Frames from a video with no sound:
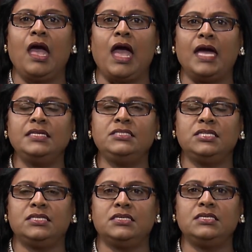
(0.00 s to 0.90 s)

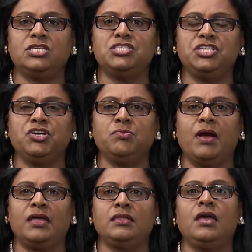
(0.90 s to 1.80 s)
அருத்திரு
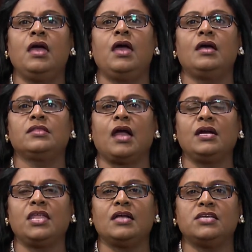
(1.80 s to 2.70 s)
திரு
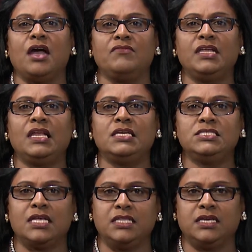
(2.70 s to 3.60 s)
தங்கராஜா அவர்களை
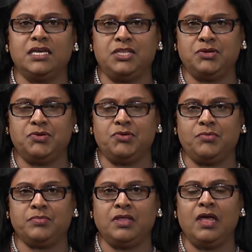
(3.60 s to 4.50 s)
சந்திக்க இருக்கிறோம்
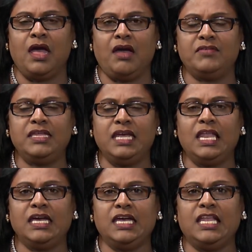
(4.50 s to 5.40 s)
அவர்
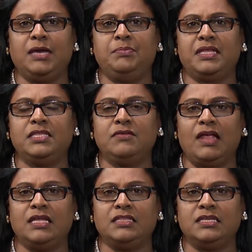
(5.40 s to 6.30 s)
இலங்கையிலே பிறந்து
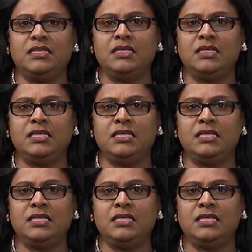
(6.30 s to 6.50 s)
வளர்ந்து